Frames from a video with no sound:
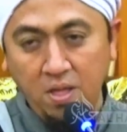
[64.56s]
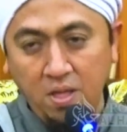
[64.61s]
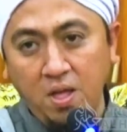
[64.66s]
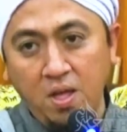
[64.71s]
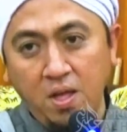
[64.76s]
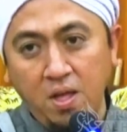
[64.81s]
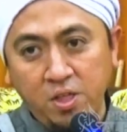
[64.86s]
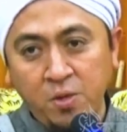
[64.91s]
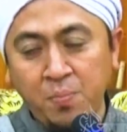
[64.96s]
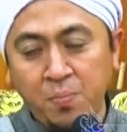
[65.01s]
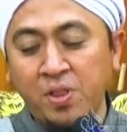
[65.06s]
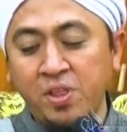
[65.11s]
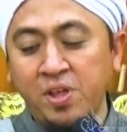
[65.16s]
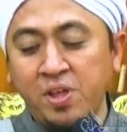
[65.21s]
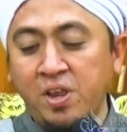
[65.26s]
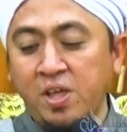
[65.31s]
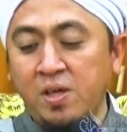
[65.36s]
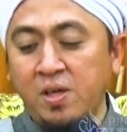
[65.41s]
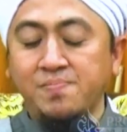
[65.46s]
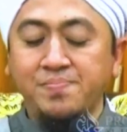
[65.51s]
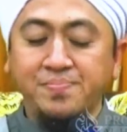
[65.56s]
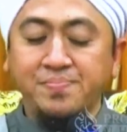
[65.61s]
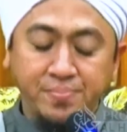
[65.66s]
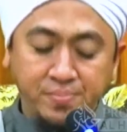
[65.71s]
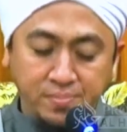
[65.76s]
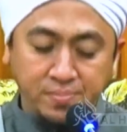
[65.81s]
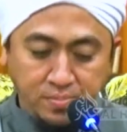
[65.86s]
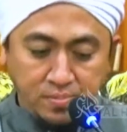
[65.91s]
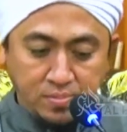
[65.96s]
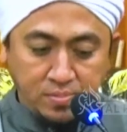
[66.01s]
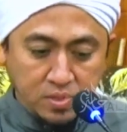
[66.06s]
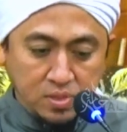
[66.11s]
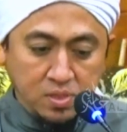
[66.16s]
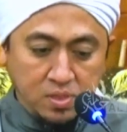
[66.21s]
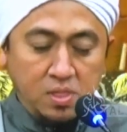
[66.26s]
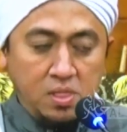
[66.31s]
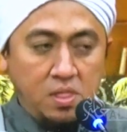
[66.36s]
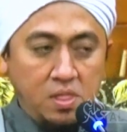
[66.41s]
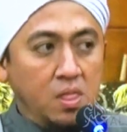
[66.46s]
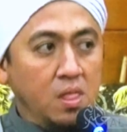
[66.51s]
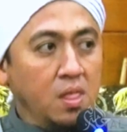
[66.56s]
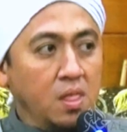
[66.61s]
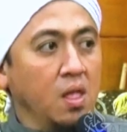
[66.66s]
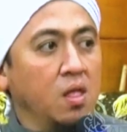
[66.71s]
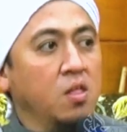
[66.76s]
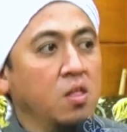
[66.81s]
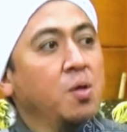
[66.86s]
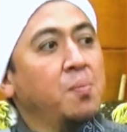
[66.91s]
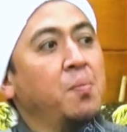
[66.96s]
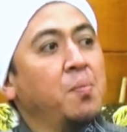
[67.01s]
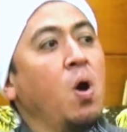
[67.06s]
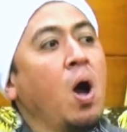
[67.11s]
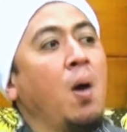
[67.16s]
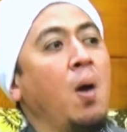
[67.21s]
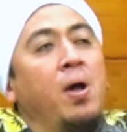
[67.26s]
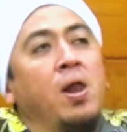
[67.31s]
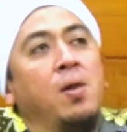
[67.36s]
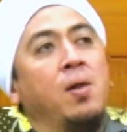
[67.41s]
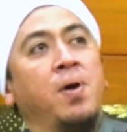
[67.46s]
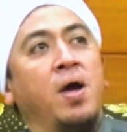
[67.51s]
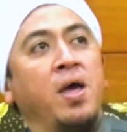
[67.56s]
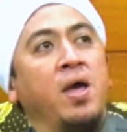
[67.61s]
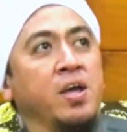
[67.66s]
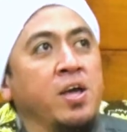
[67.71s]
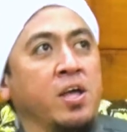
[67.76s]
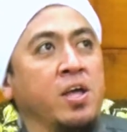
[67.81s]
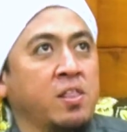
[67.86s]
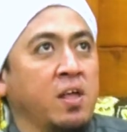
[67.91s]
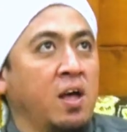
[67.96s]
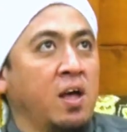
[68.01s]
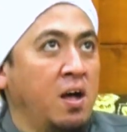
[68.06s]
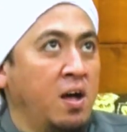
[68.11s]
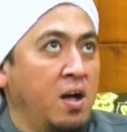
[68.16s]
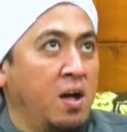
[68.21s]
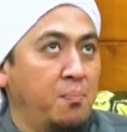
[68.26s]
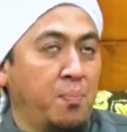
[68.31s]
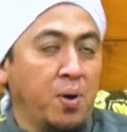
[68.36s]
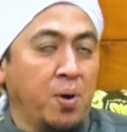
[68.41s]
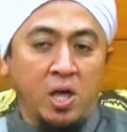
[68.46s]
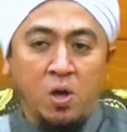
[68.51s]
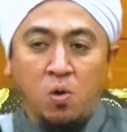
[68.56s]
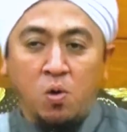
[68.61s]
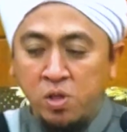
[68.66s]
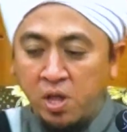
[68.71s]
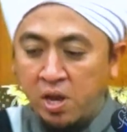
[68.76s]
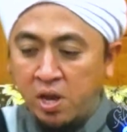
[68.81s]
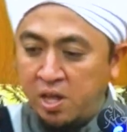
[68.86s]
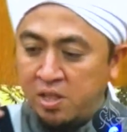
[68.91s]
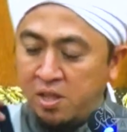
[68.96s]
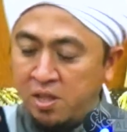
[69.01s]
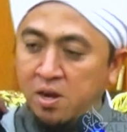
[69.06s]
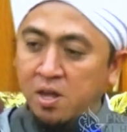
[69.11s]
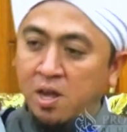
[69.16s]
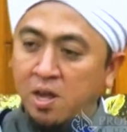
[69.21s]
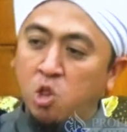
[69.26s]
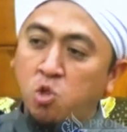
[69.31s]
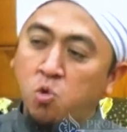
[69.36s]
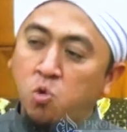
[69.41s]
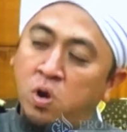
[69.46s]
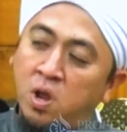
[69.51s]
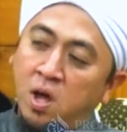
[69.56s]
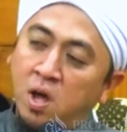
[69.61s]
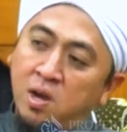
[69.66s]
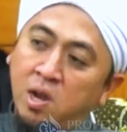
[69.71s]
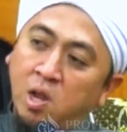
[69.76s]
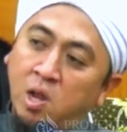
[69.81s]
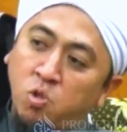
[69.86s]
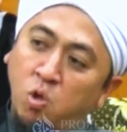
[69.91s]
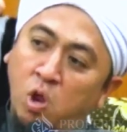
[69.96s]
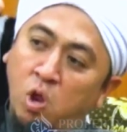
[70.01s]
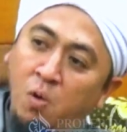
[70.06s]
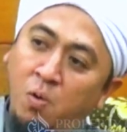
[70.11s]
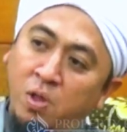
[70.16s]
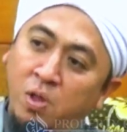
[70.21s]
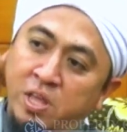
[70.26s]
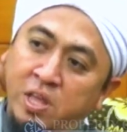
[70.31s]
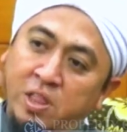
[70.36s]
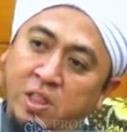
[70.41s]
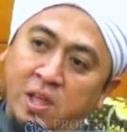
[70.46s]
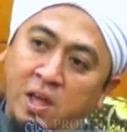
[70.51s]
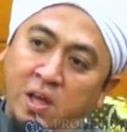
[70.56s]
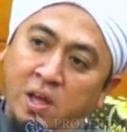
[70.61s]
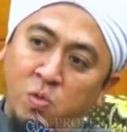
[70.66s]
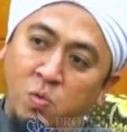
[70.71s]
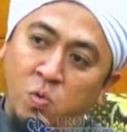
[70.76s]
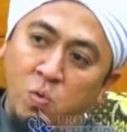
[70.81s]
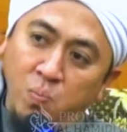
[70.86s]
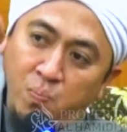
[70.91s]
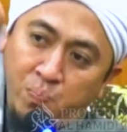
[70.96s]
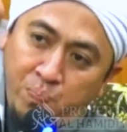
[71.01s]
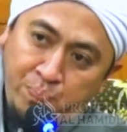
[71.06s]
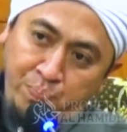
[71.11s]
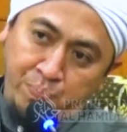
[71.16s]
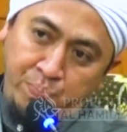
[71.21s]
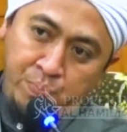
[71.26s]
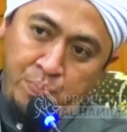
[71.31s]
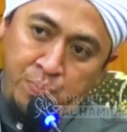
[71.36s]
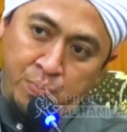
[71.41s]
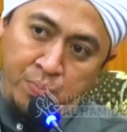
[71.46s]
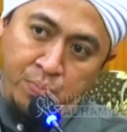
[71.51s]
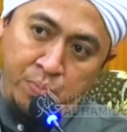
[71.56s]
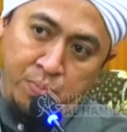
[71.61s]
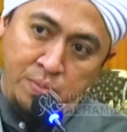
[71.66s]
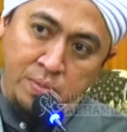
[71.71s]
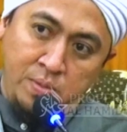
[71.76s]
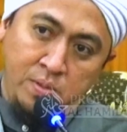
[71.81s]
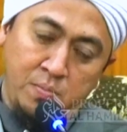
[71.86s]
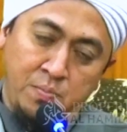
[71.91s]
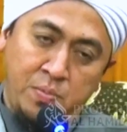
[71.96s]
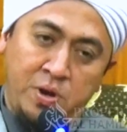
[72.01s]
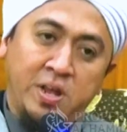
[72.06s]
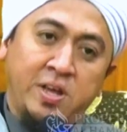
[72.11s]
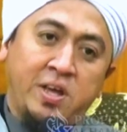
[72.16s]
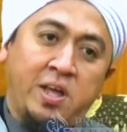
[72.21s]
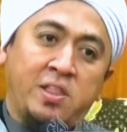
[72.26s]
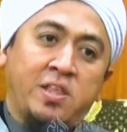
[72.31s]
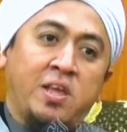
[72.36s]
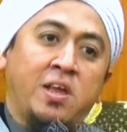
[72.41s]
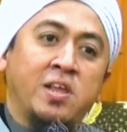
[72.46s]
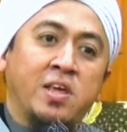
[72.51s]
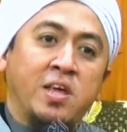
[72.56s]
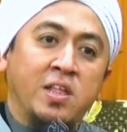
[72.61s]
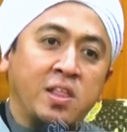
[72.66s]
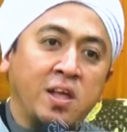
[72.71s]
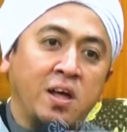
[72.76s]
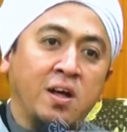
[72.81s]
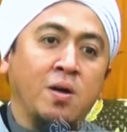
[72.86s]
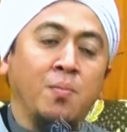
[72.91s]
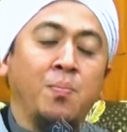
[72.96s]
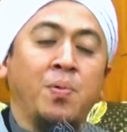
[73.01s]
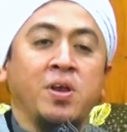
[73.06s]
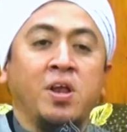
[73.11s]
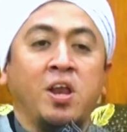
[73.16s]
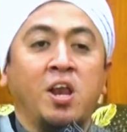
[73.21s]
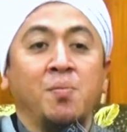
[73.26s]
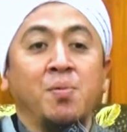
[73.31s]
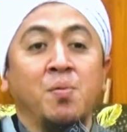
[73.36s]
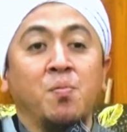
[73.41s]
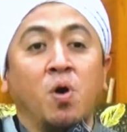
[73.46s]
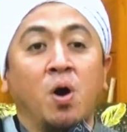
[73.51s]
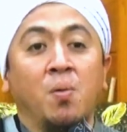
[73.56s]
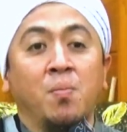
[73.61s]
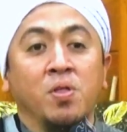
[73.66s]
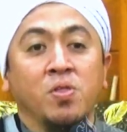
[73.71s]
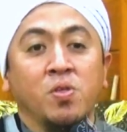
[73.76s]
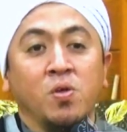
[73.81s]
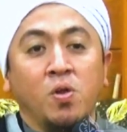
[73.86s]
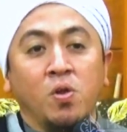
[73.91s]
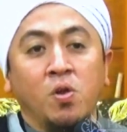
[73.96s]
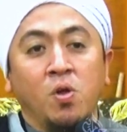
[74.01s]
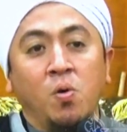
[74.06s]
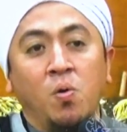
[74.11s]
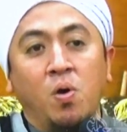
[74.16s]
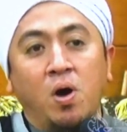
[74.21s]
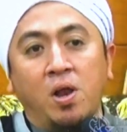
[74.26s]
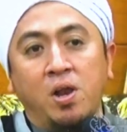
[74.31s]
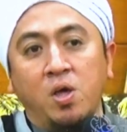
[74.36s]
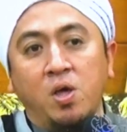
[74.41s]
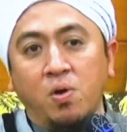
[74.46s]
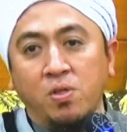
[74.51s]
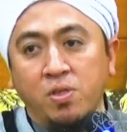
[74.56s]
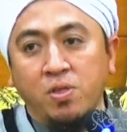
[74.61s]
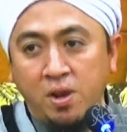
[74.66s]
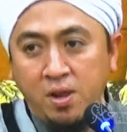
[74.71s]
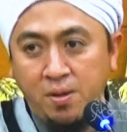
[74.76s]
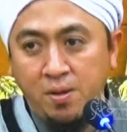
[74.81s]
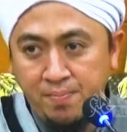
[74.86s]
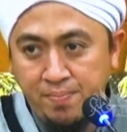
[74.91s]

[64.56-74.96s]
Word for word: Seperti ini. Semua amal baik kita, pengikutan kita dengan sunnah dan solawat kita itu mendekatkan kita kepada Nabi Muhammad Sallallahu Alaihi Wasallam.